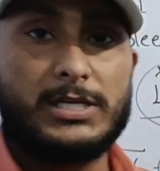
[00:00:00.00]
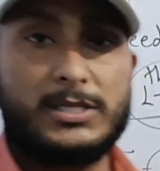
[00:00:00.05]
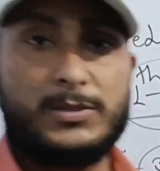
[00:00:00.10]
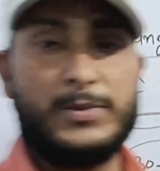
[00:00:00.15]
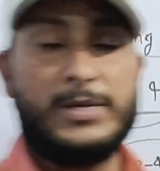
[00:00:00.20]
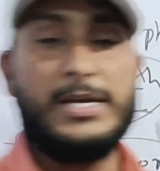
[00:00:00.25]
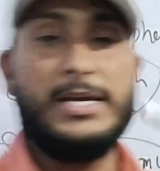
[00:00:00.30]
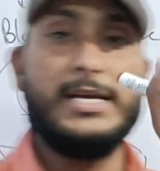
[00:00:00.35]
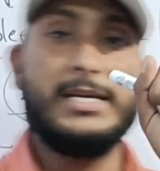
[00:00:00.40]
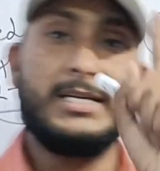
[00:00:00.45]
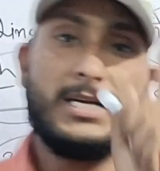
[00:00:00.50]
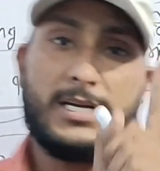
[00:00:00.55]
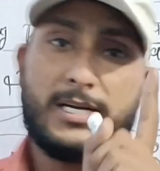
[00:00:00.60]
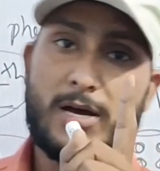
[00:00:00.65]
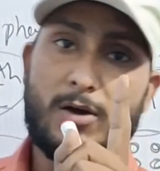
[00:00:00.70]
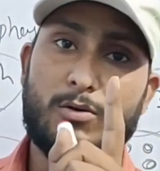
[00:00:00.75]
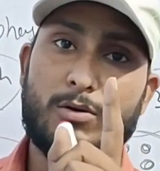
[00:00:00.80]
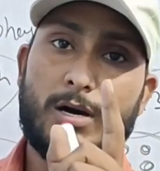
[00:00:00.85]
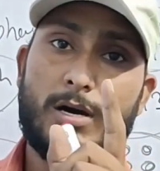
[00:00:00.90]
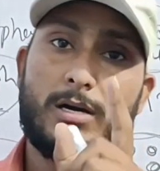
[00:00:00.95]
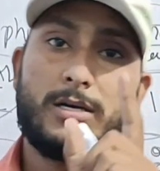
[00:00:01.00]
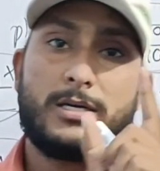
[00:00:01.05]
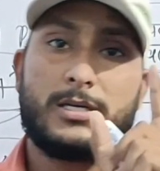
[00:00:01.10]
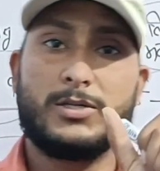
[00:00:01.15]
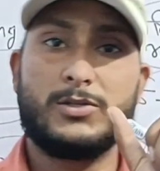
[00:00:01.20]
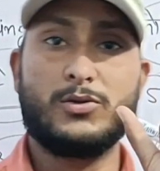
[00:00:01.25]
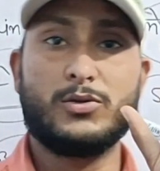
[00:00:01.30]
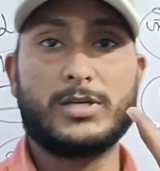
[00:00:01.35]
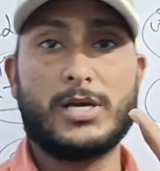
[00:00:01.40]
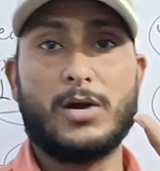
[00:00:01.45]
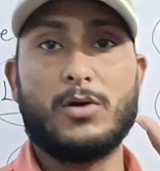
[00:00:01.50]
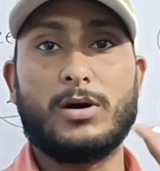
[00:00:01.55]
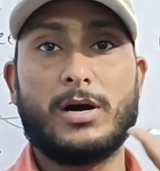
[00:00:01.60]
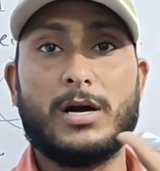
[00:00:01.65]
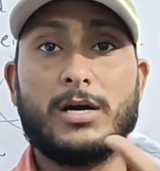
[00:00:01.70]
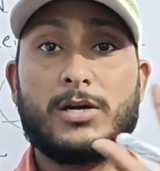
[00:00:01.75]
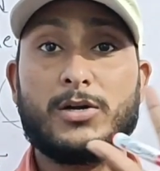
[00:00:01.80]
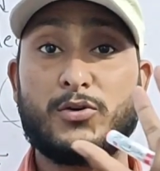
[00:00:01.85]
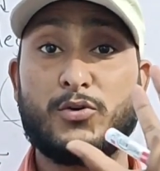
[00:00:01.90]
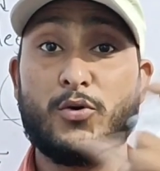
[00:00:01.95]
इसमें एक ही अंडा होगा जो क्या
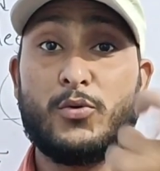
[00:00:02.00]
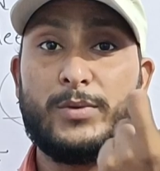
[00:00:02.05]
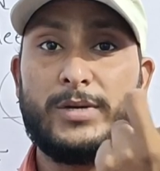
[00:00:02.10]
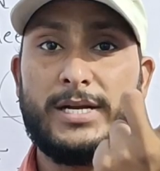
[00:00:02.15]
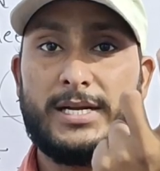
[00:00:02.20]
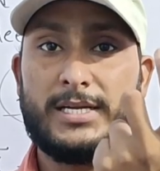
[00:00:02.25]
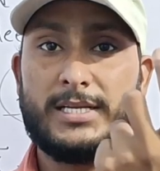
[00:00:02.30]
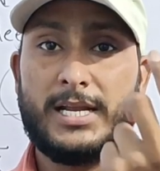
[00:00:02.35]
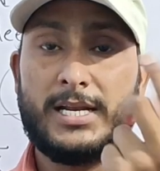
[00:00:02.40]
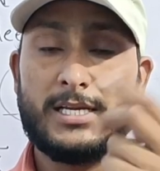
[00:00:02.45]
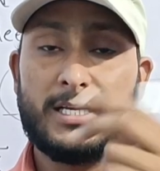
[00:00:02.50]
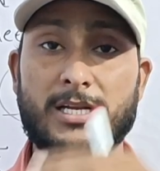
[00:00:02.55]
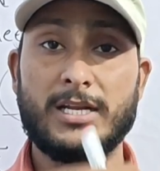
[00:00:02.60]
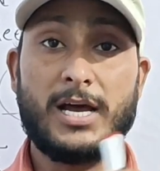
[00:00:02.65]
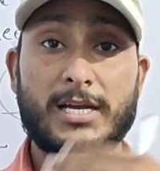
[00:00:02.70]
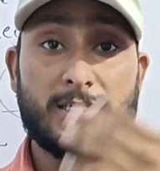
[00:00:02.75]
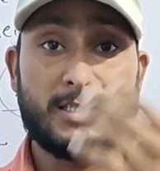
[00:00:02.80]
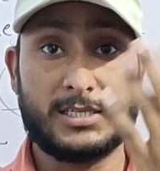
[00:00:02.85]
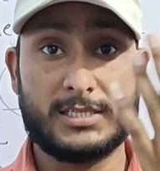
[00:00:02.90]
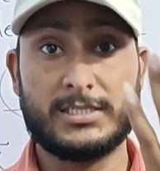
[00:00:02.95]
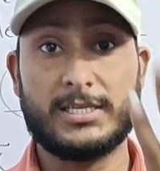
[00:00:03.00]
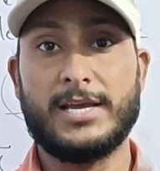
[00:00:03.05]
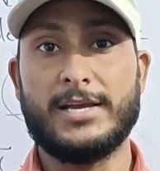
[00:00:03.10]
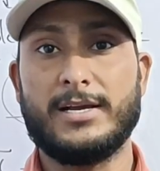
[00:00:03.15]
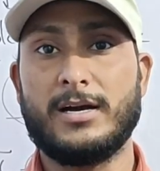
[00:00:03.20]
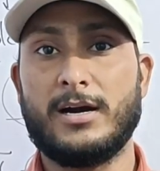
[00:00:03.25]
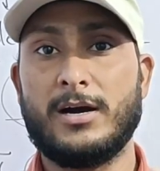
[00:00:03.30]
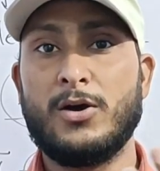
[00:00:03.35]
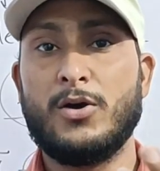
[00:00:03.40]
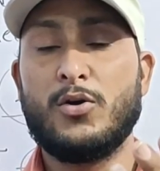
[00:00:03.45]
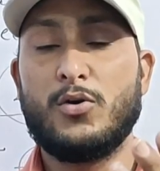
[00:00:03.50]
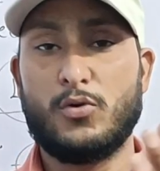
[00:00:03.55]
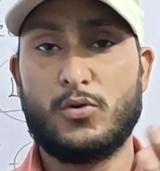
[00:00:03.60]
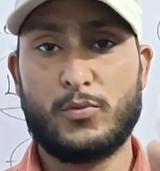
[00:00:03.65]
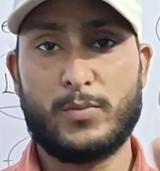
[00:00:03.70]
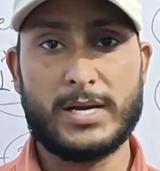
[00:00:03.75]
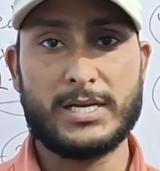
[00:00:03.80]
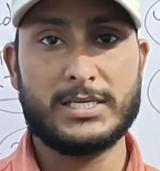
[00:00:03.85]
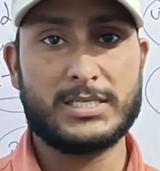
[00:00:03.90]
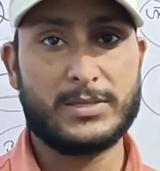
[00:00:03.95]
होगा डोमिनेट यानी कि लास्ट तक जाएगा
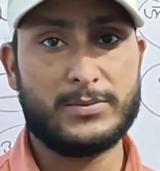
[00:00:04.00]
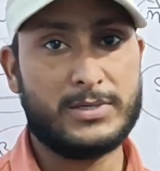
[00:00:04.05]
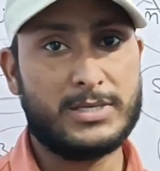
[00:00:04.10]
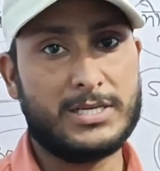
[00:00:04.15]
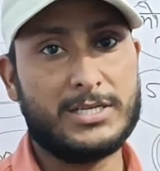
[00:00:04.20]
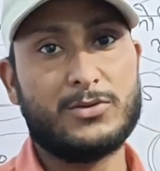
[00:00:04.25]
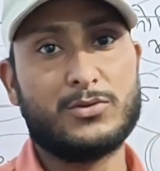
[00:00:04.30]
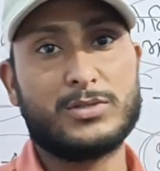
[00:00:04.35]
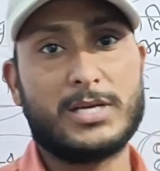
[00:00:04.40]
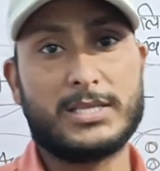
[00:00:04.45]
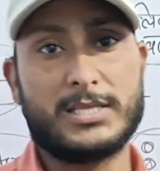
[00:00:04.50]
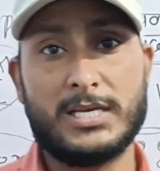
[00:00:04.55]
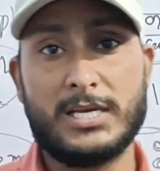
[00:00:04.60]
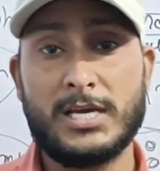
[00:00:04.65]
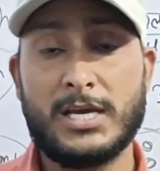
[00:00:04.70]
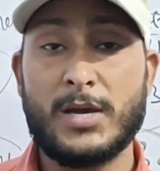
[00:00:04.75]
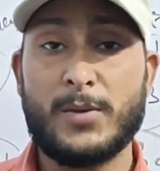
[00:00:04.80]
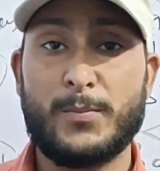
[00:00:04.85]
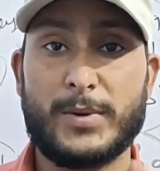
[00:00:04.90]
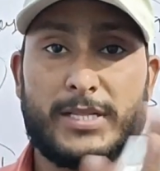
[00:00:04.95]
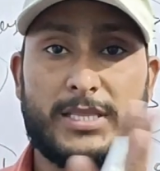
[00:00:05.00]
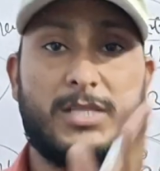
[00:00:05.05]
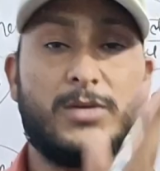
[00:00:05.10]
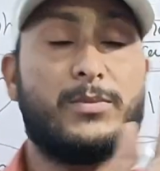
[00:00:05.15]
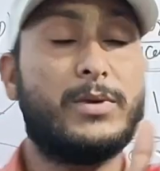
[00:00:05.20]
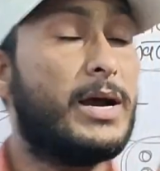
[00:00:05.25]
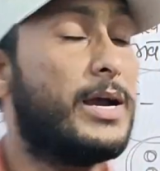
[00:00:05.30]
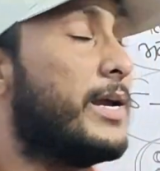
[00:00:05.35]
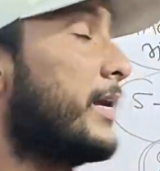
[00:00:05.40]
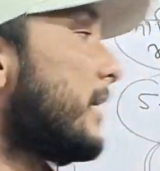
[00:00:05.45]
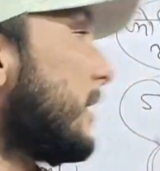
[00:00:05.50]
और बाकी सभी नष्ट हो जाते हैं प्रतिमा